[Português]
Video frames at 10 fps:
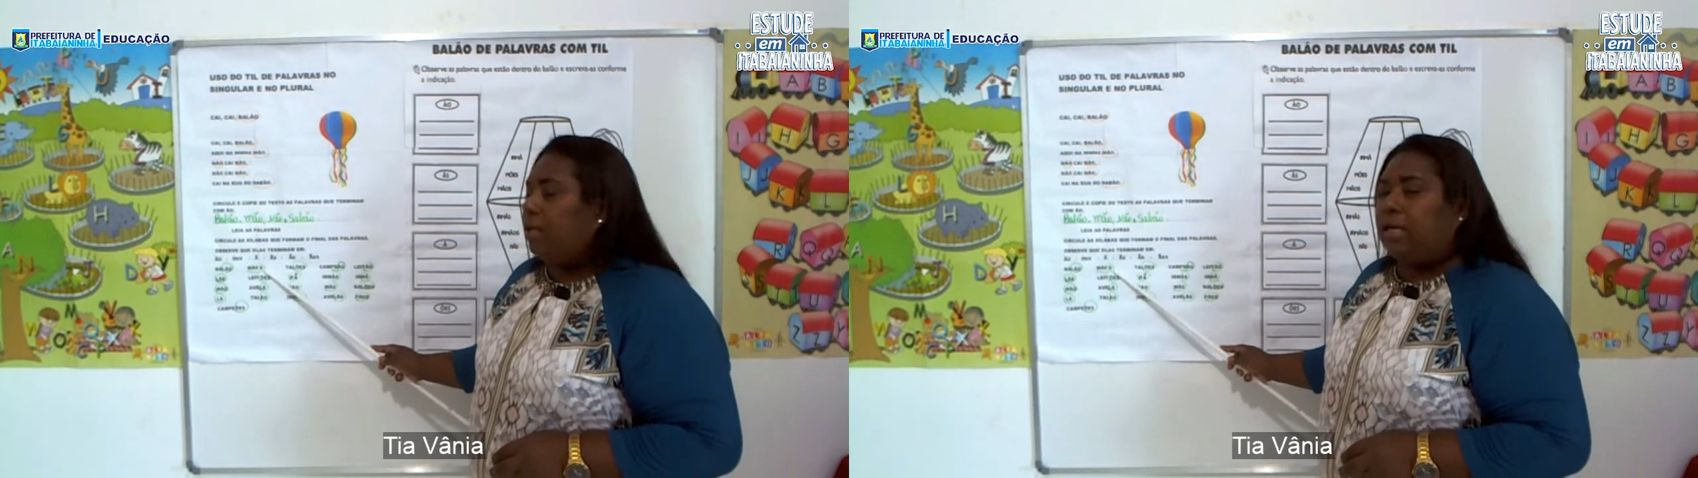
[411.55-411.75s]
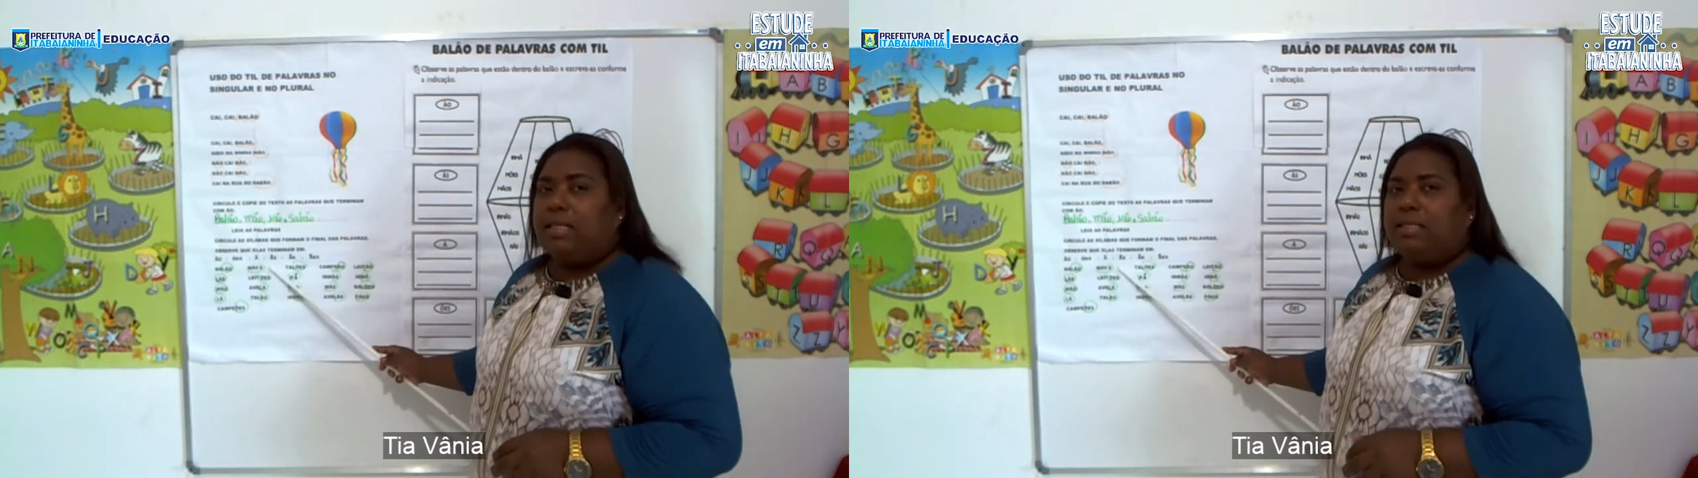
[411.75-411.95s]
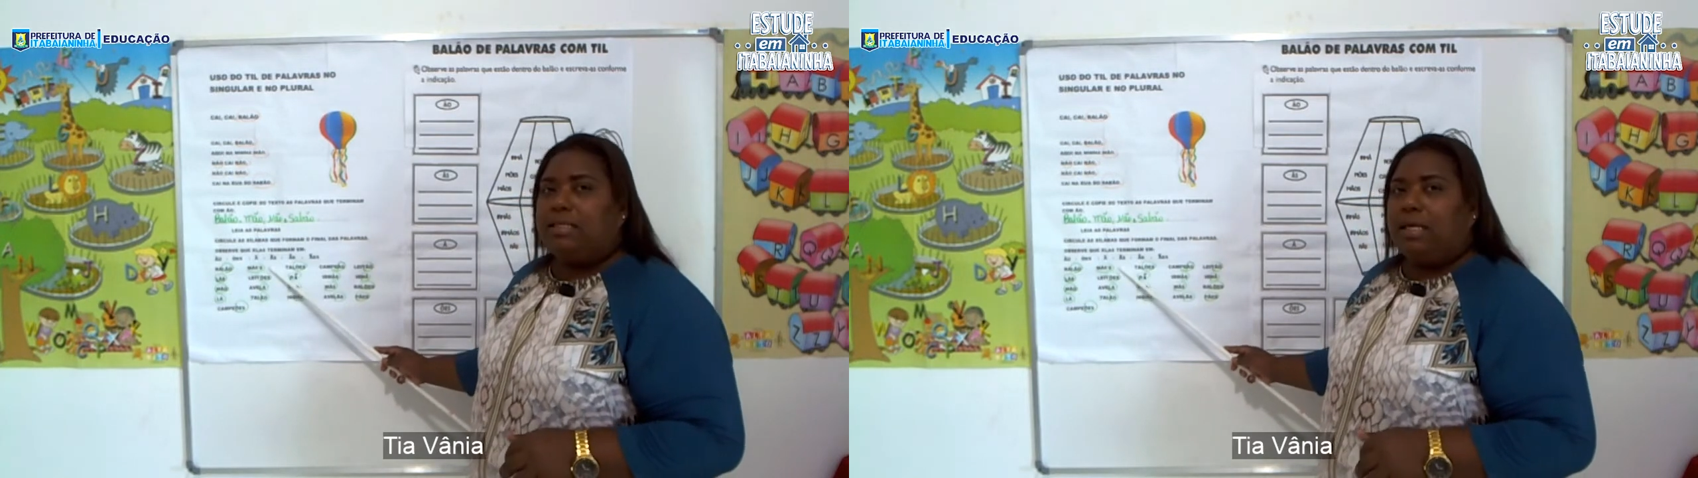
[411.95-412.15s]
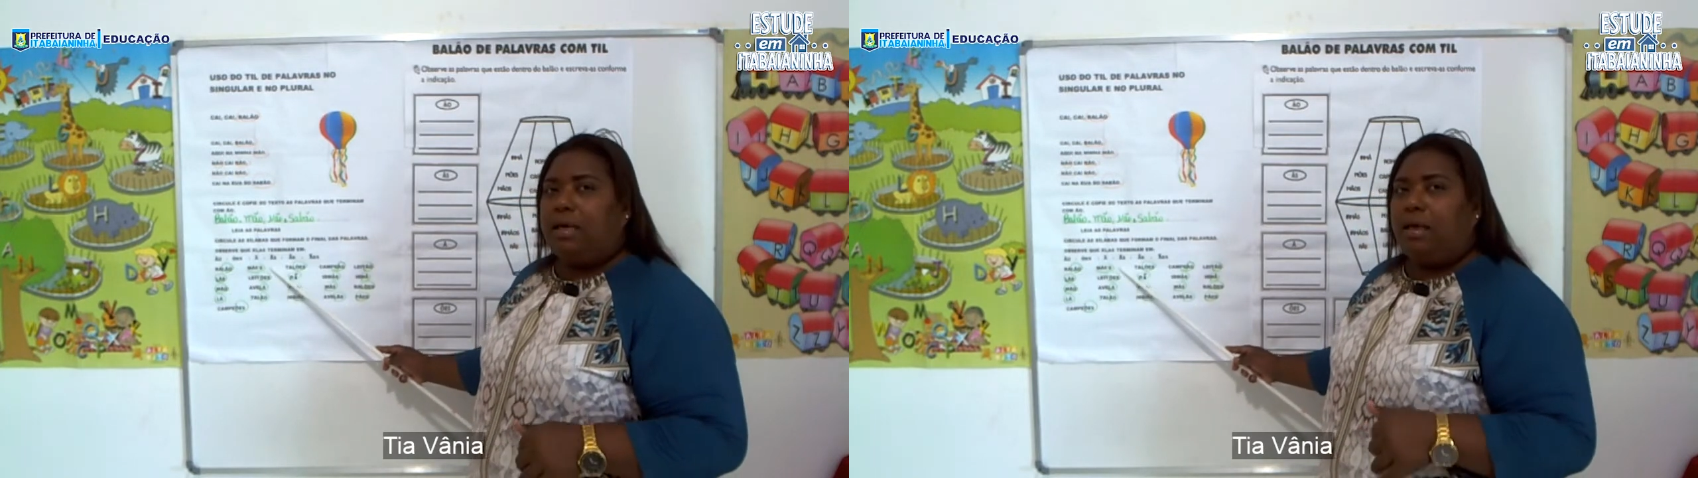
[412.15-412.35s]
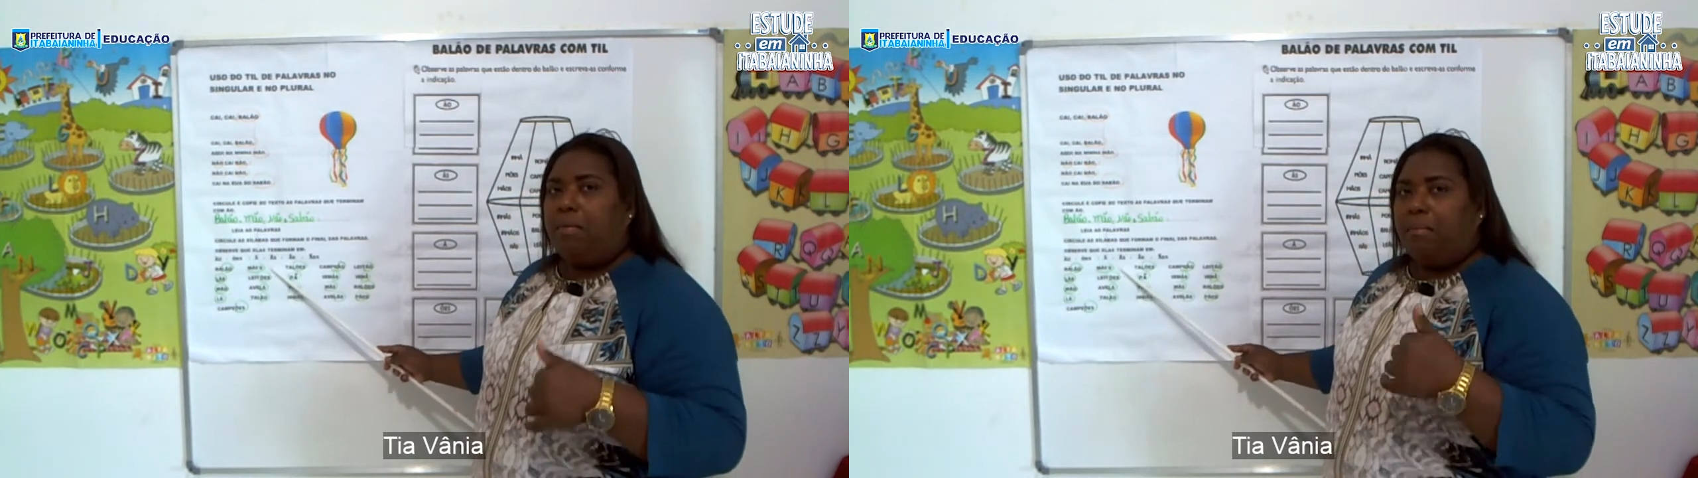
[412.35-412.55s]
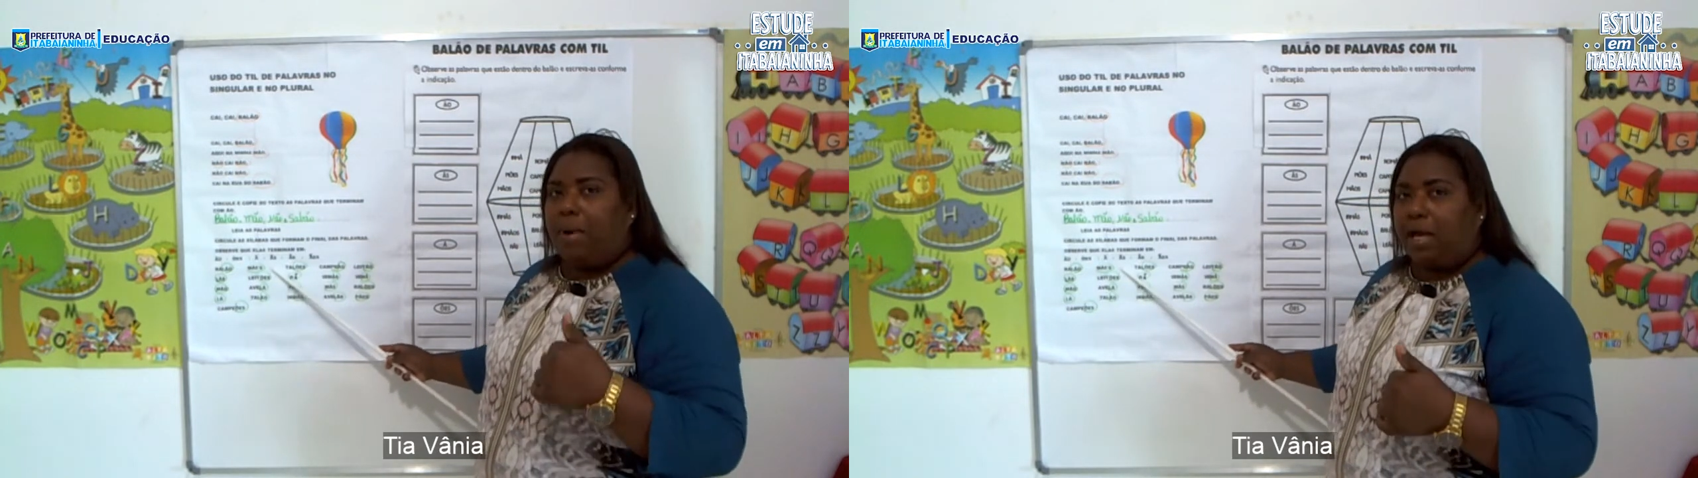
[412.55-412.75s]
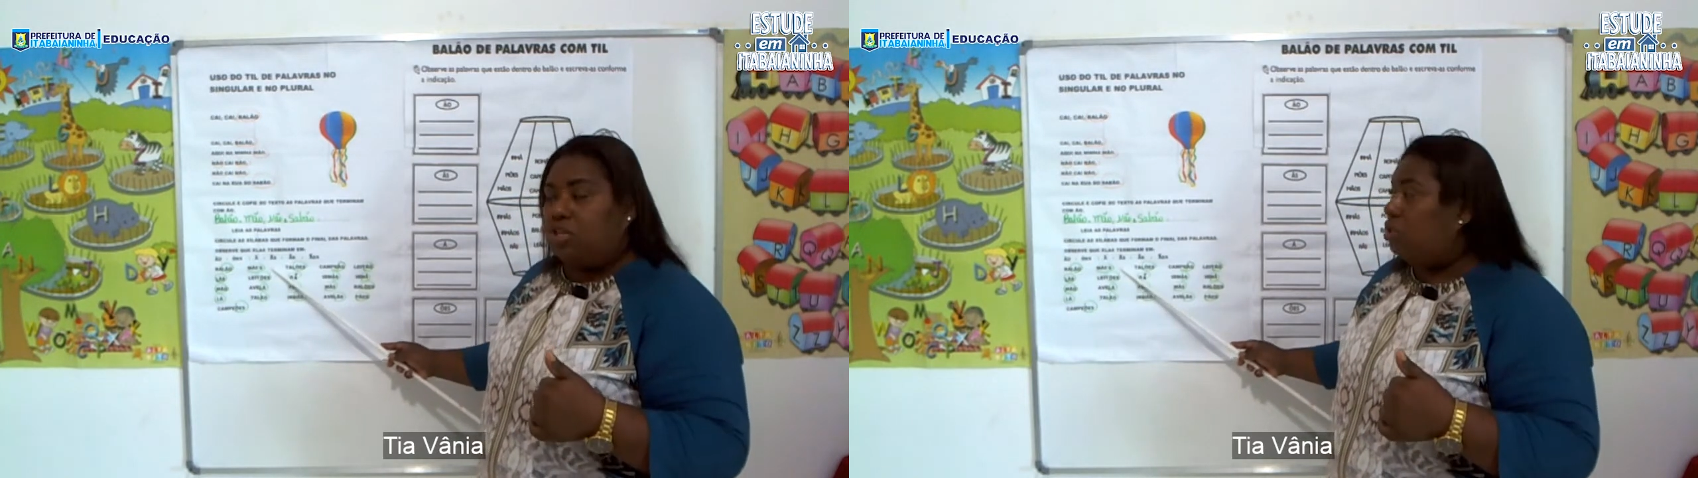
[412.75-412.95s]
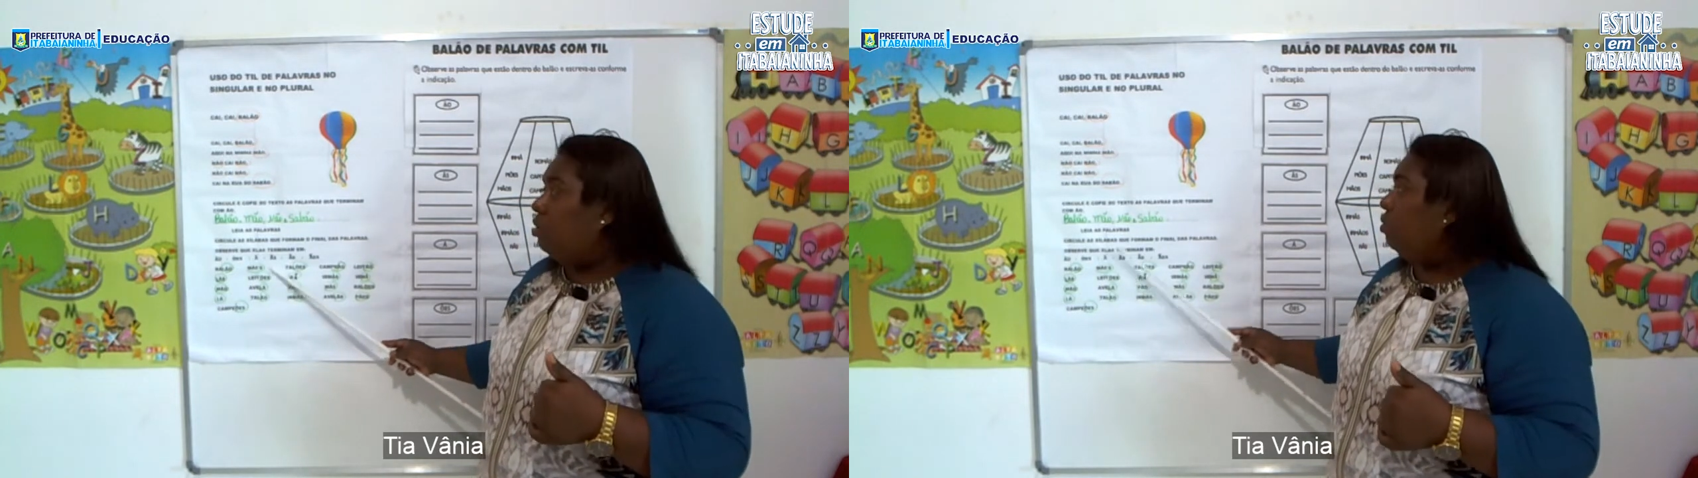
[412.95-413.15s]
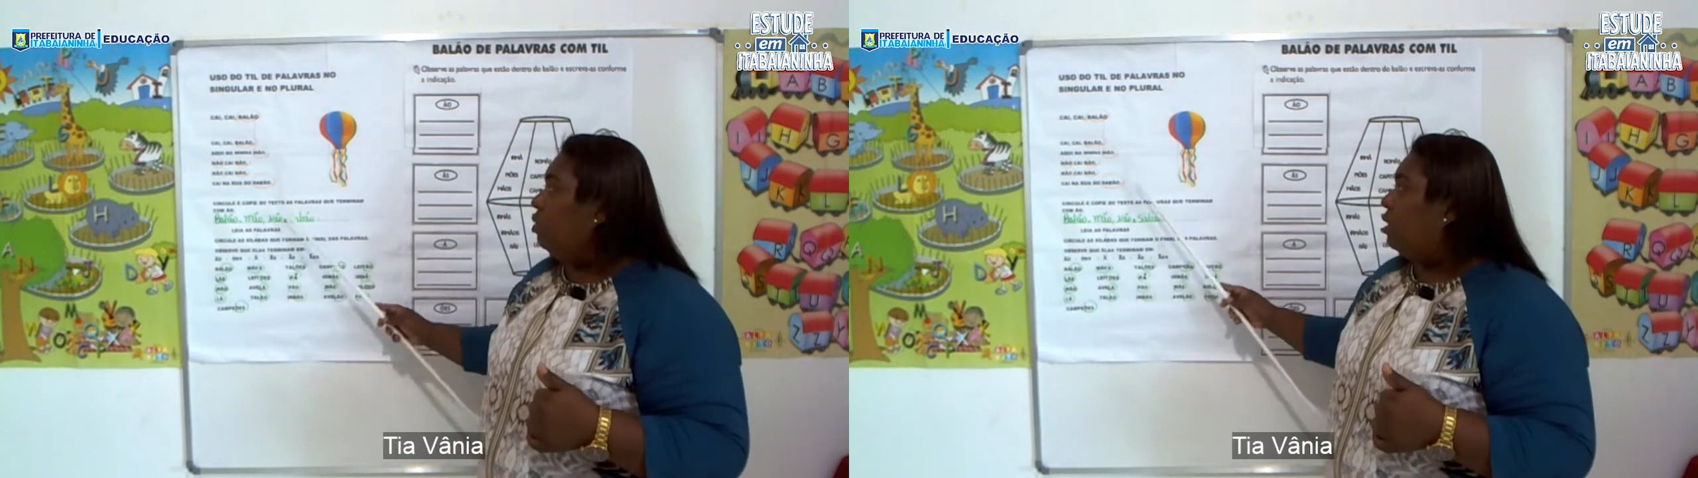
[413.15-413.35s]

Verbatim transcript: quer dizer mais de um,